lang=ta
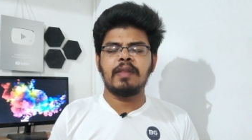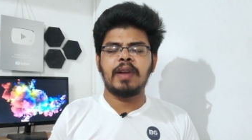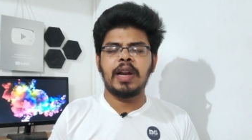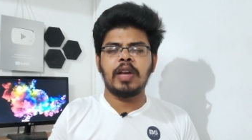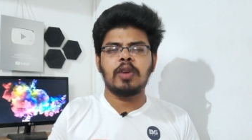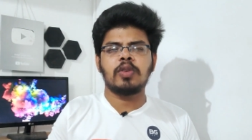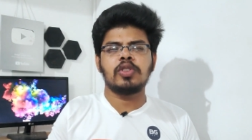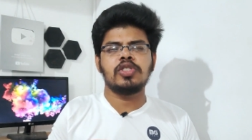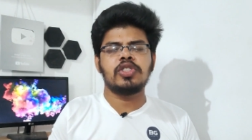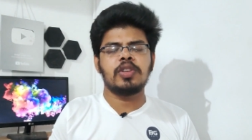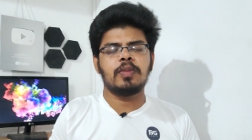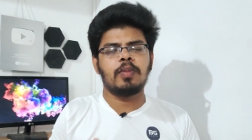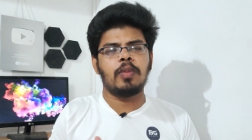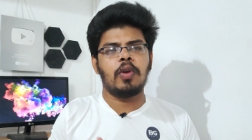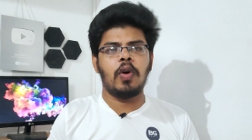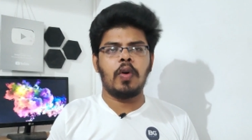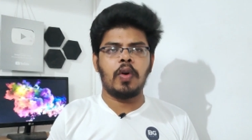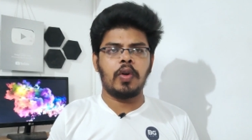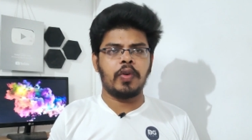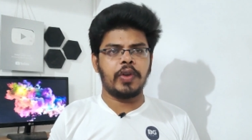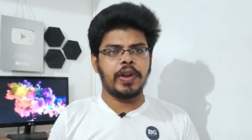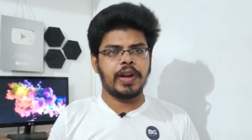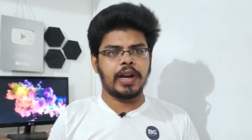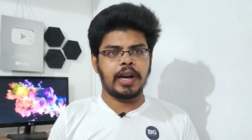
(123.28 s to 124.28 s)
அதை விட கொஞ்சம்
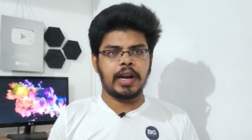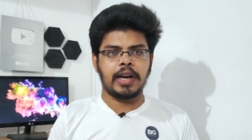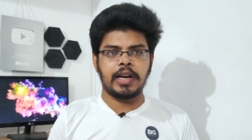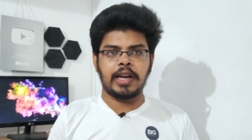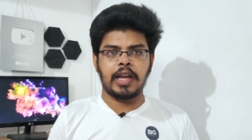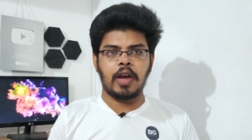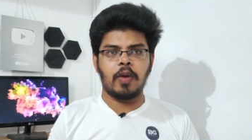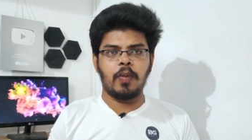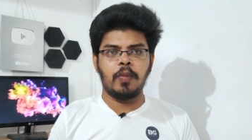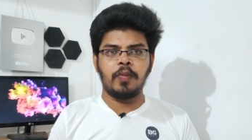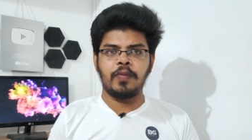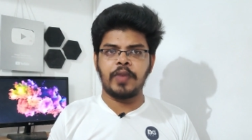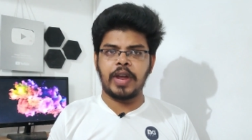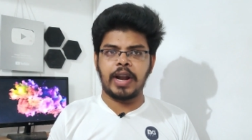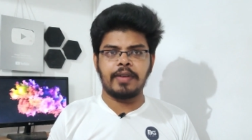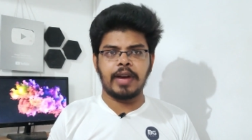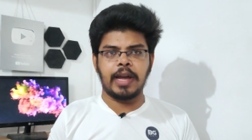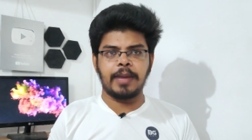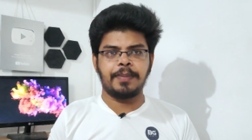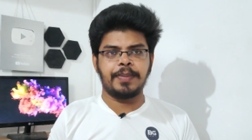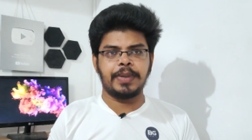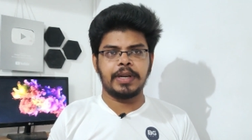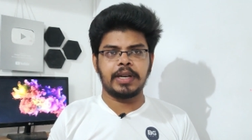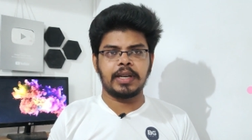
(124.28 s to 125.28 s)
லோவர் ஆகும் வர
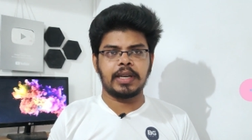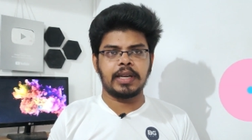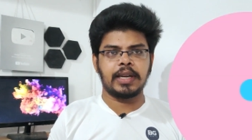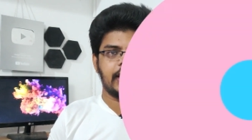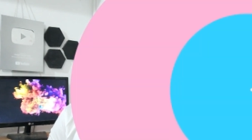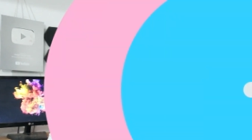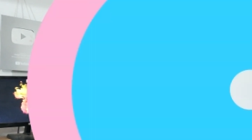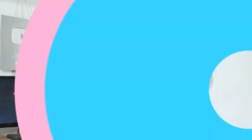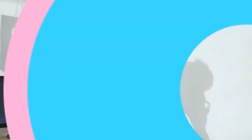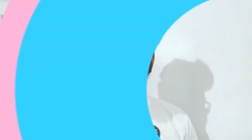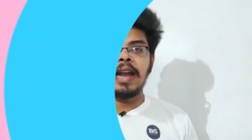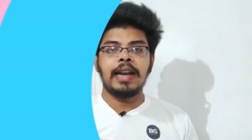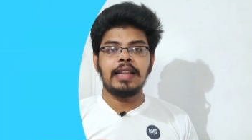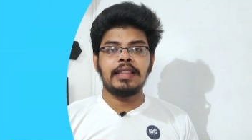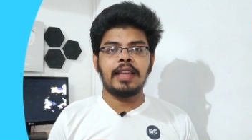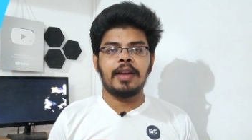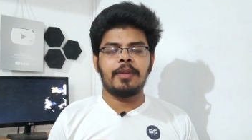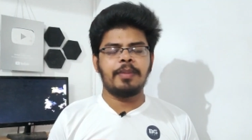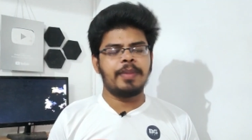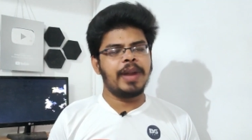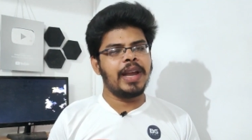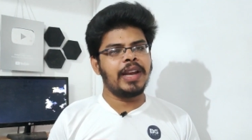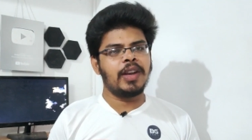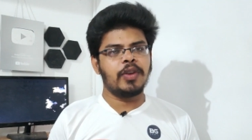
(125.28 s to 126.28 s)
வாய்ப்பு இருக்குது அடுத்த
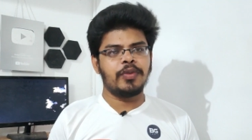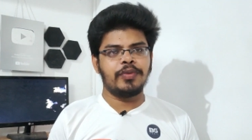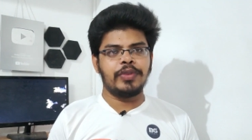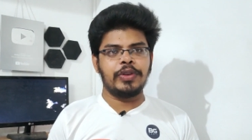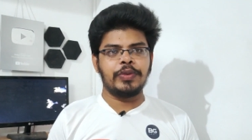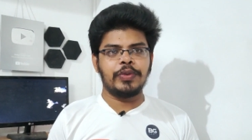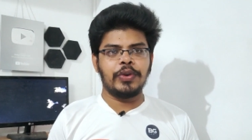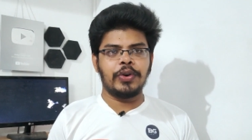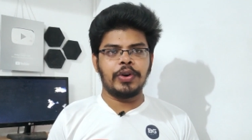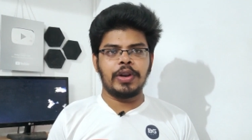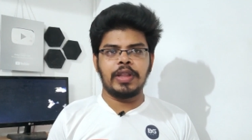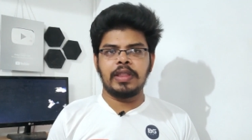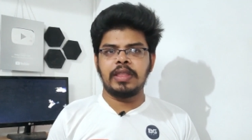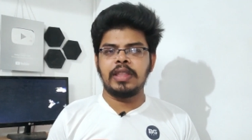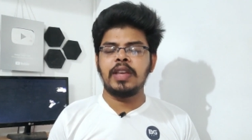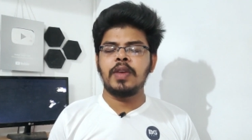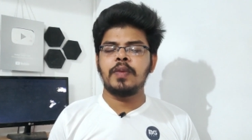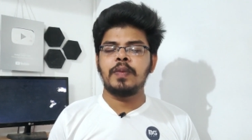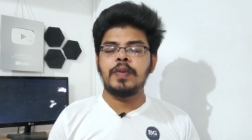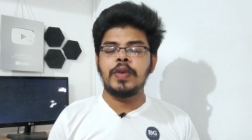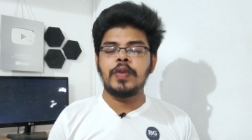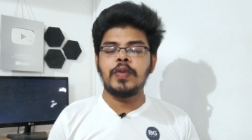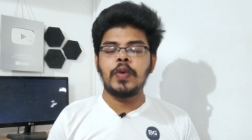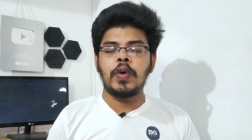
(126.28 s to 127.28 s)
அப்டேட் விவோலேருந்து
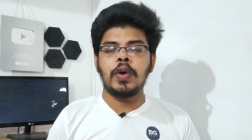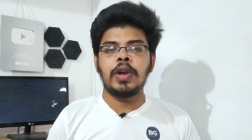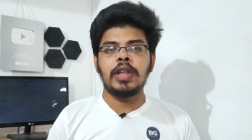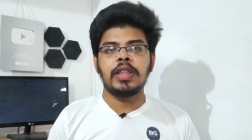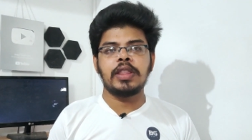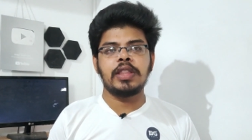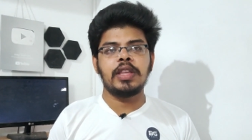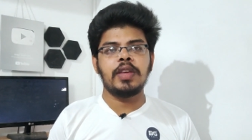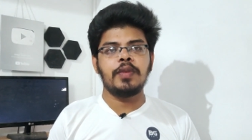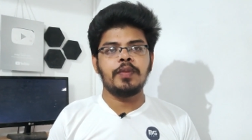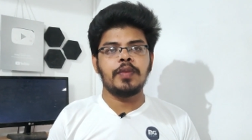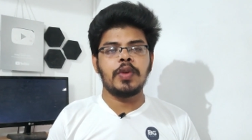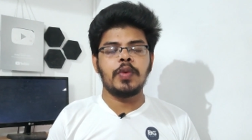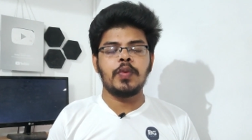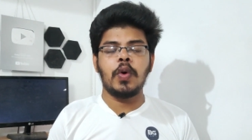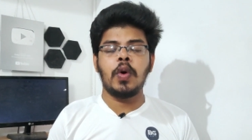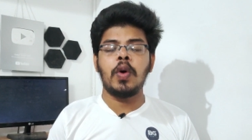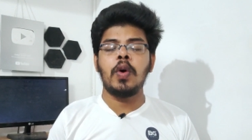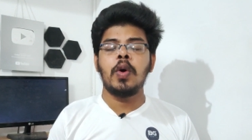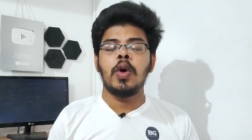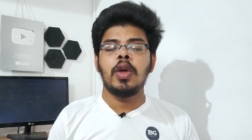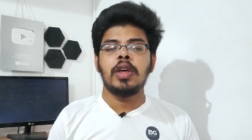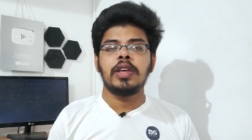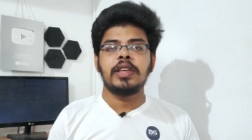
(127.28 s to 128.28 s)
விவோலேருந்து
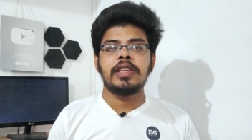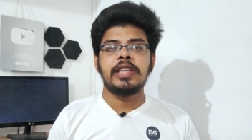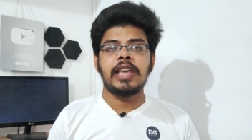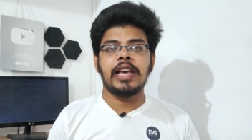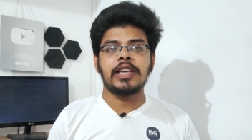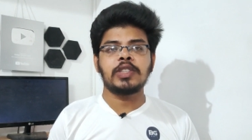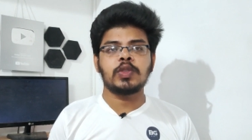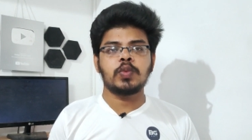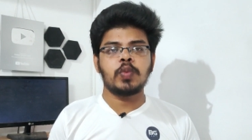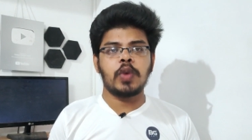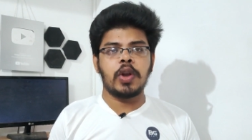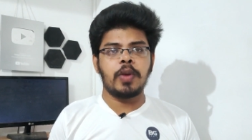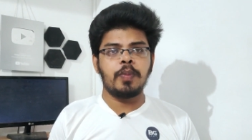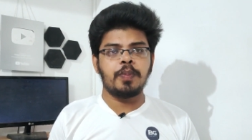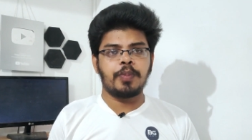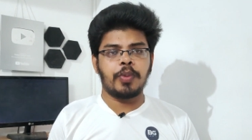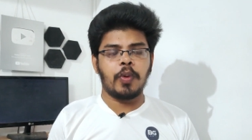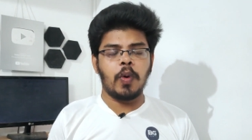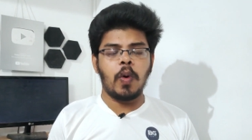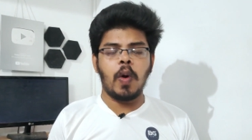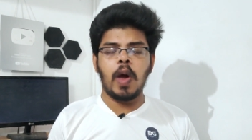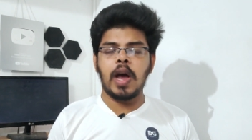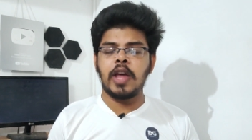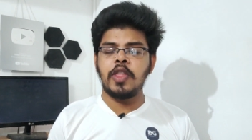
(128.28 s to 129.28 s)
விவோ எஸ் ஒன்
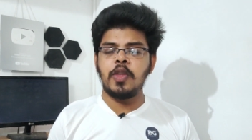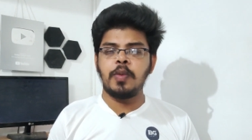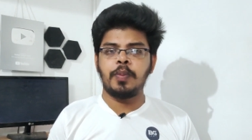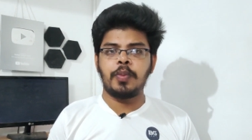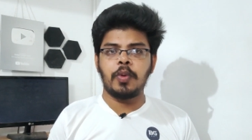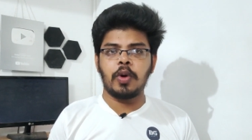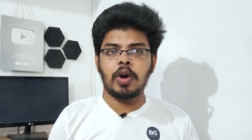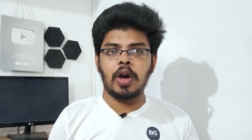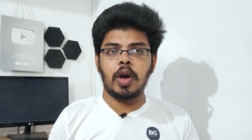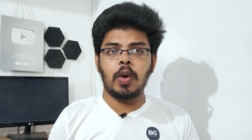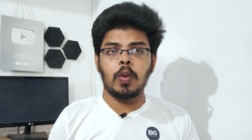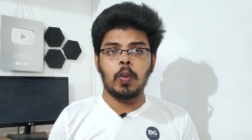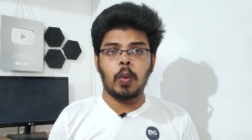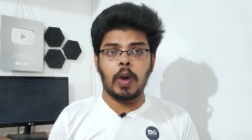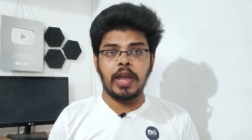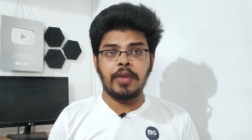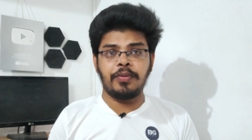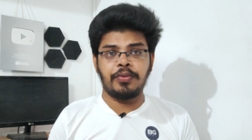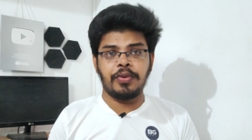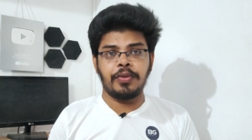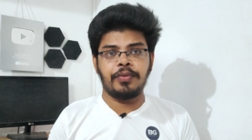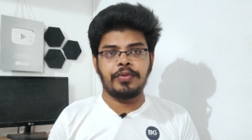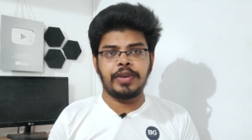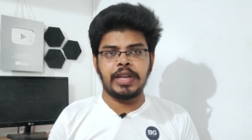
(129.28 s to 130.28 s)
ப்ரோ அது போக
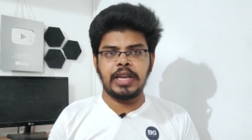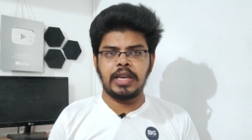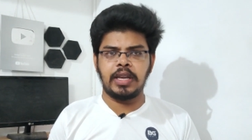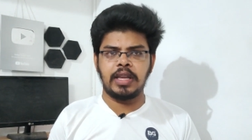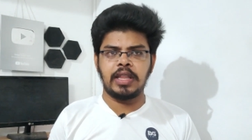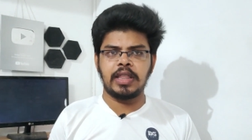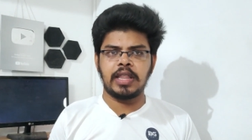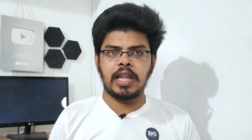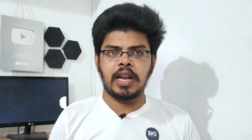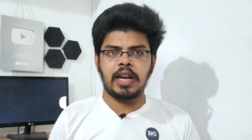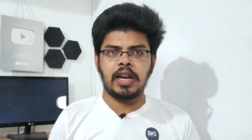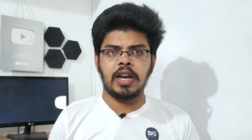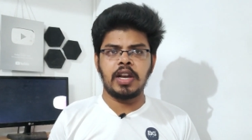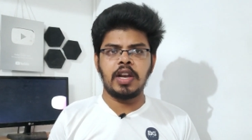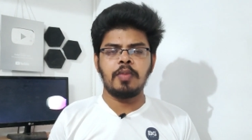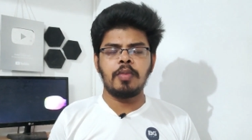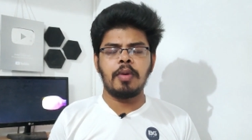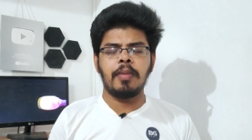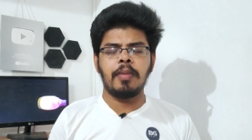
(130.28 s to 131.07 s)
ஒய் ஃபிஃப்டி இந்த ரெண்டு